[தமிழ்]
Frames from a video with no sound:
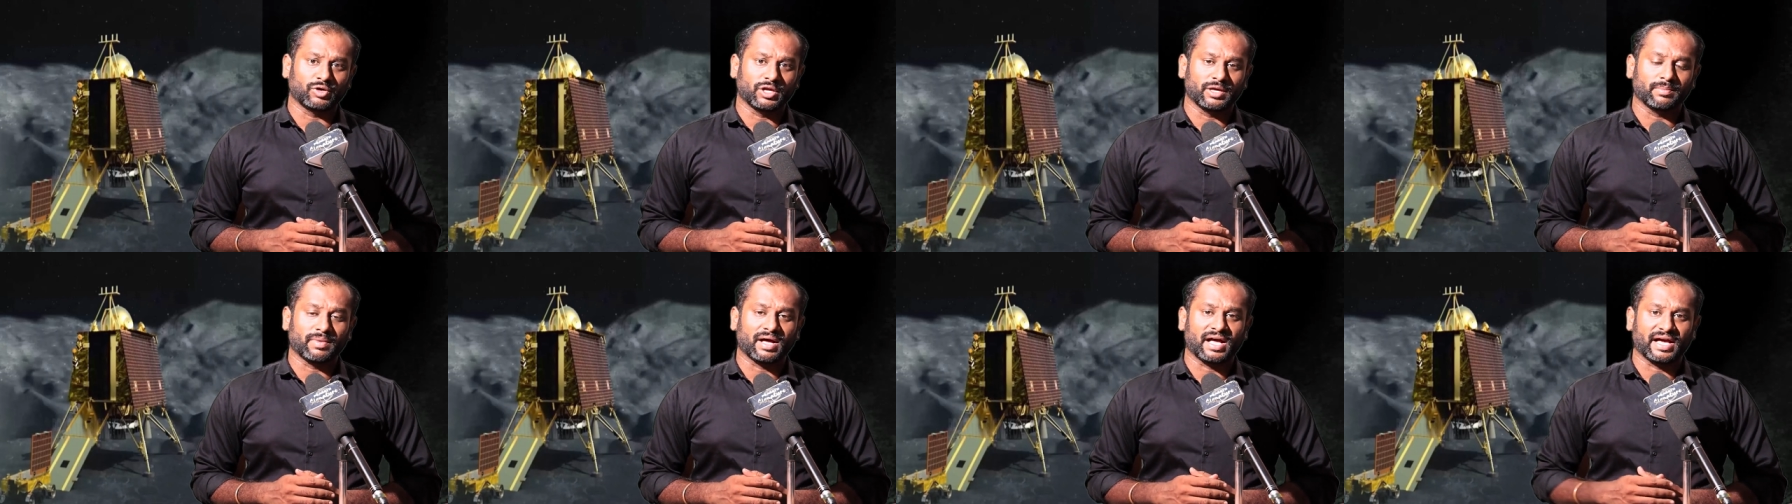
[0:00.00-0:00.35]

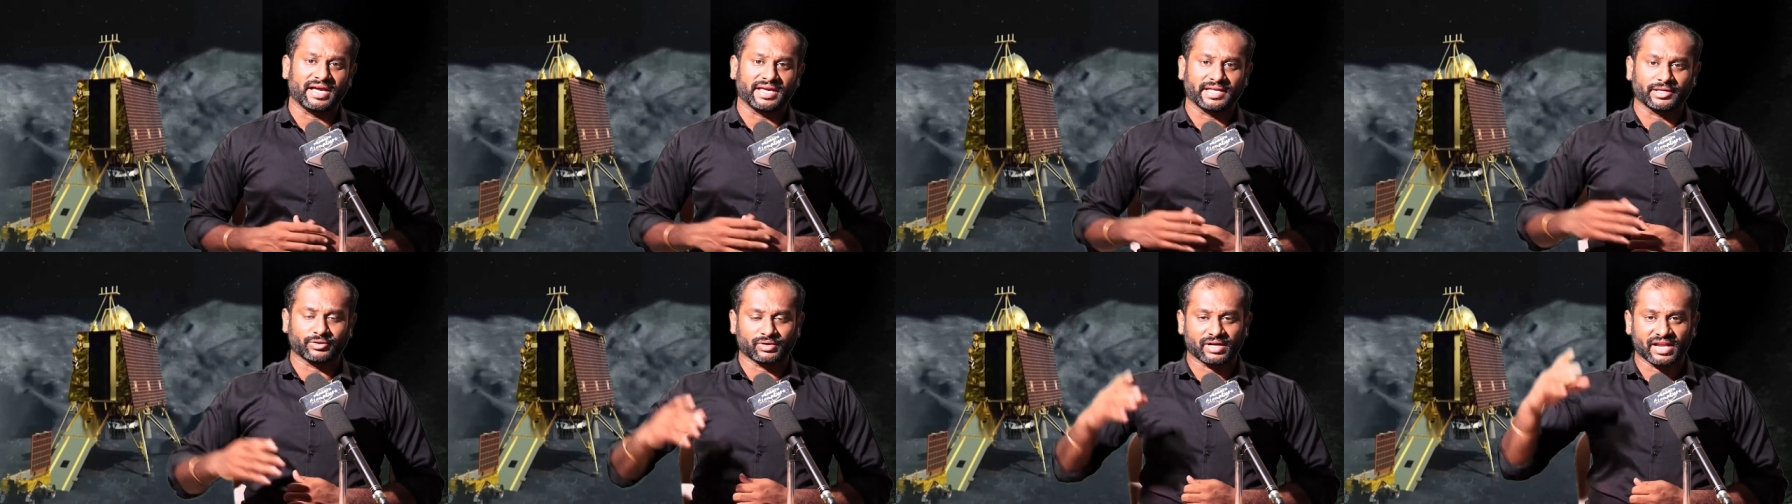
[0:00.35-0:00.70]
மூலியமாக
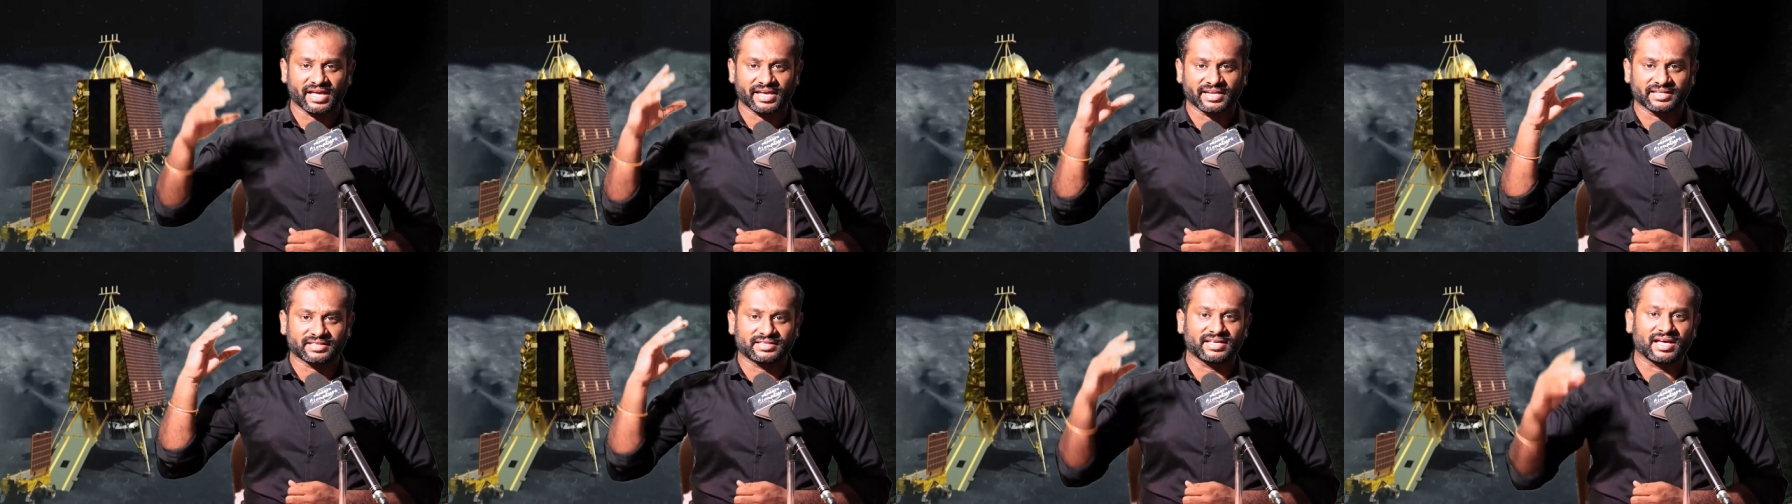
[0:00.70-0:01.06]
ஆயிரத்தி
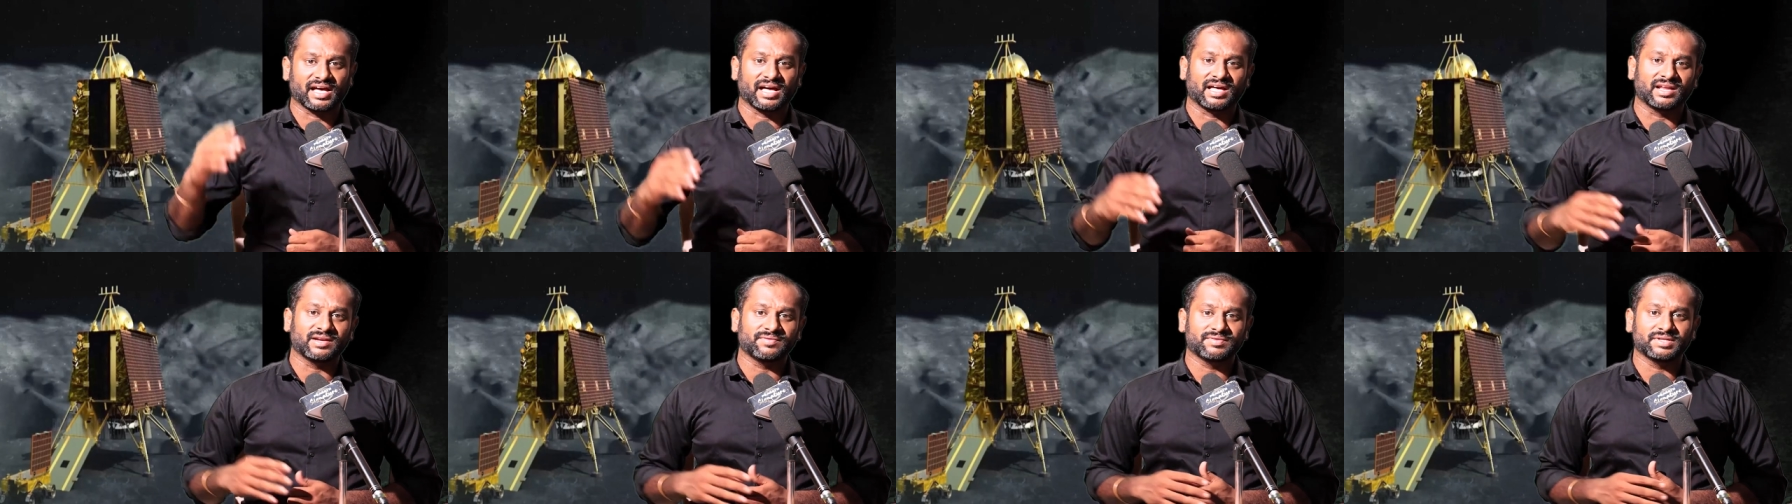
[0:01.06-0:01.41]
தொள்ளாயிரத்தி
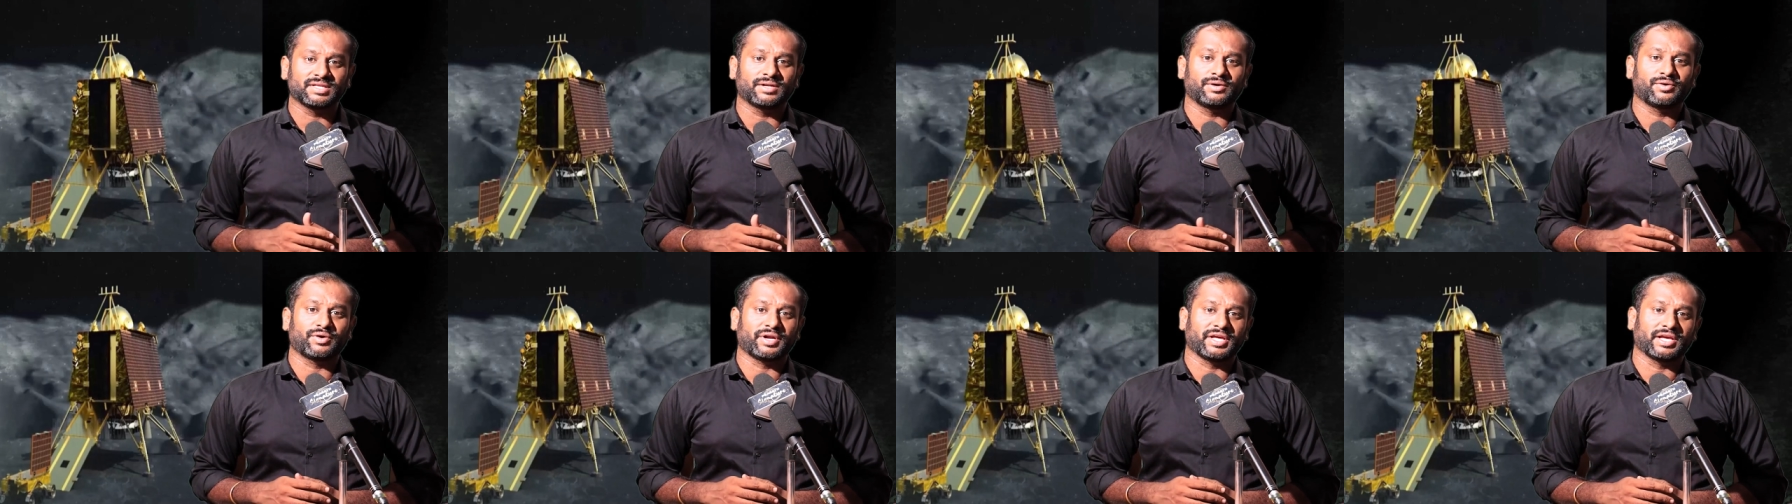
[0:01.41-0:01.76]

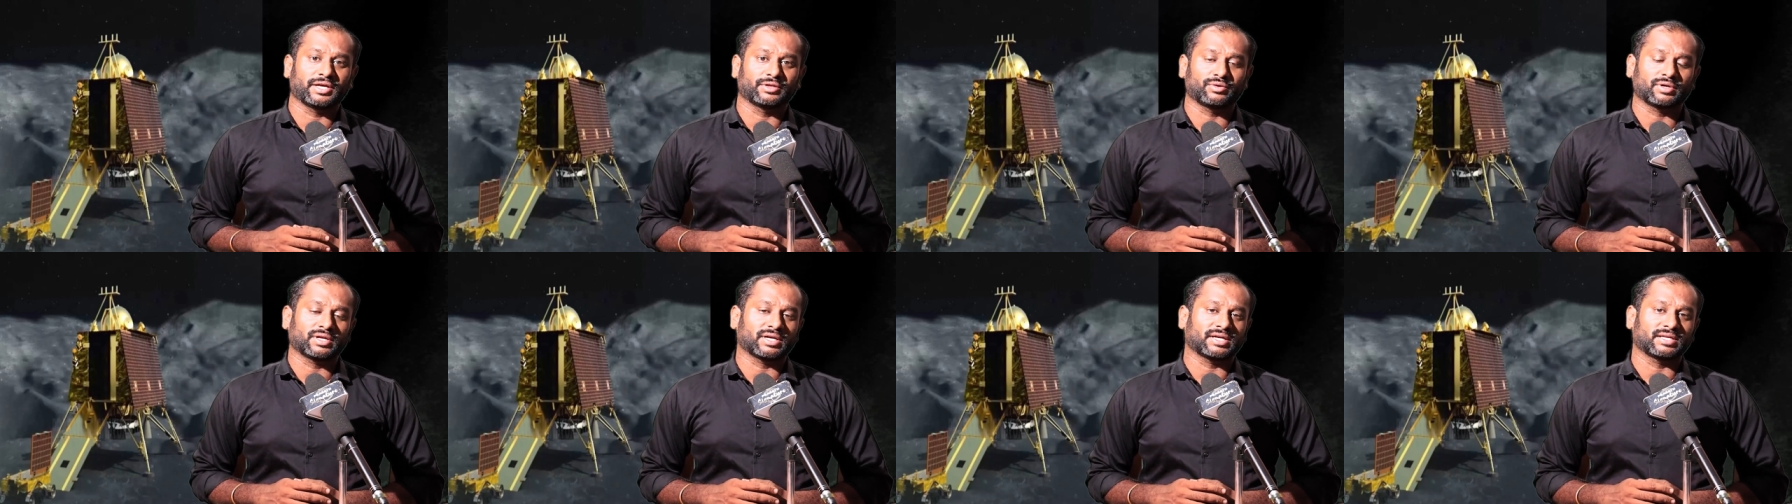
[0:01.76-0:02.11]

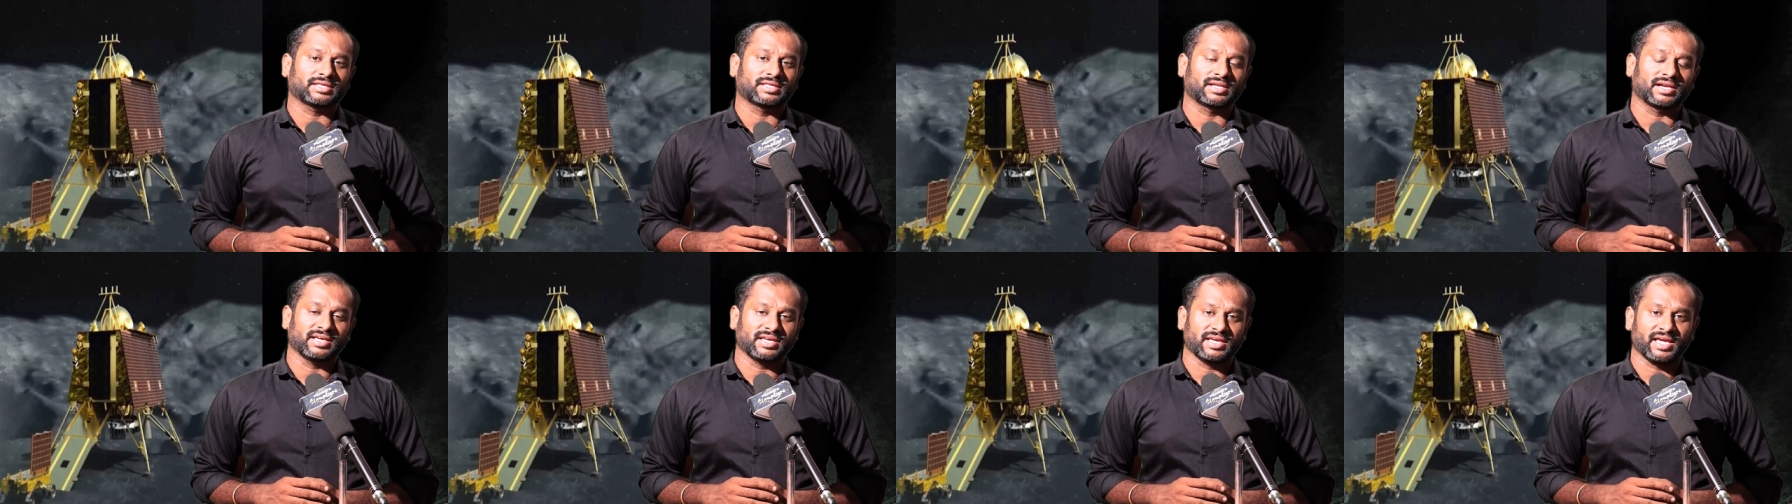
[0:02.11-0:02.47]
அறுபதினுடைய
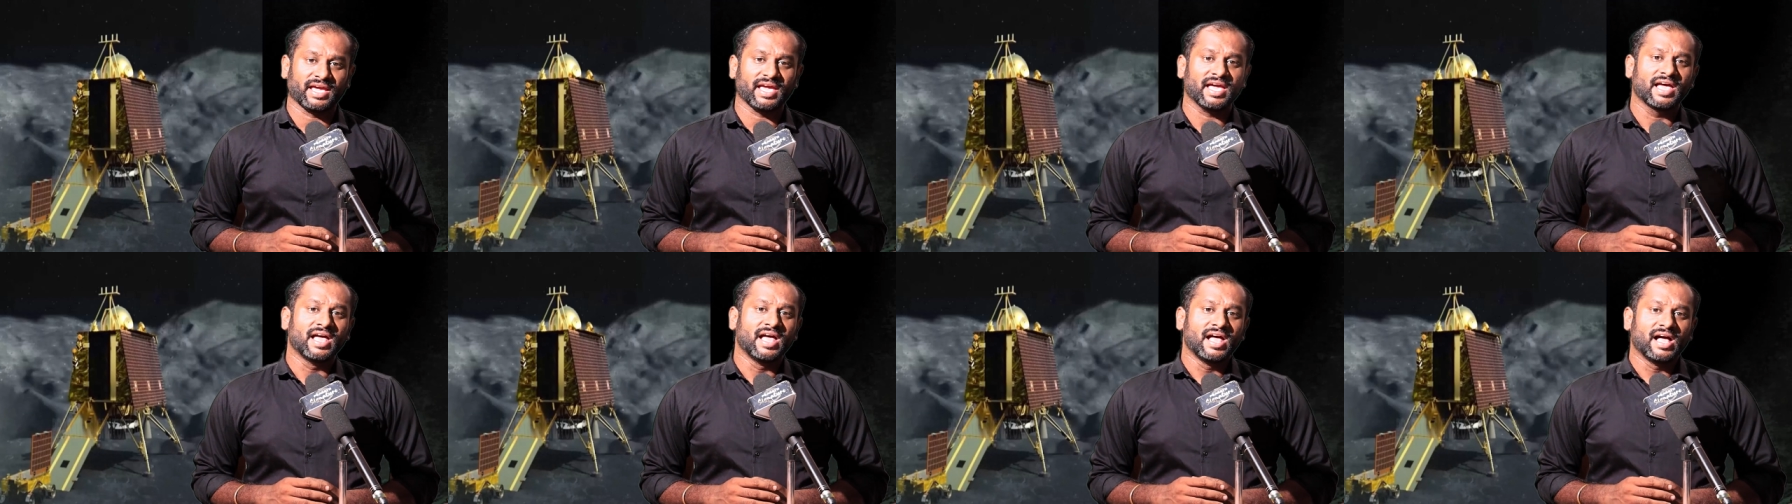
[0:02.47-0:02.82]

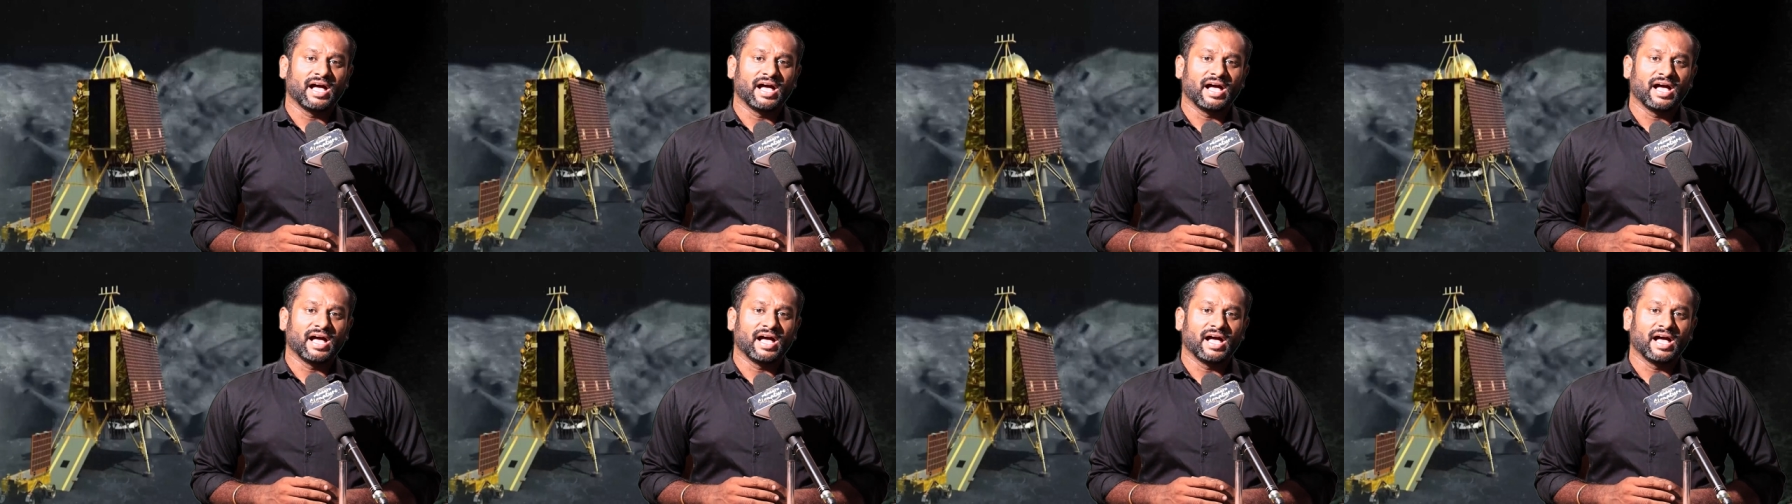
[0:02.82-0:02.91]
தொடக்கத்திலேயே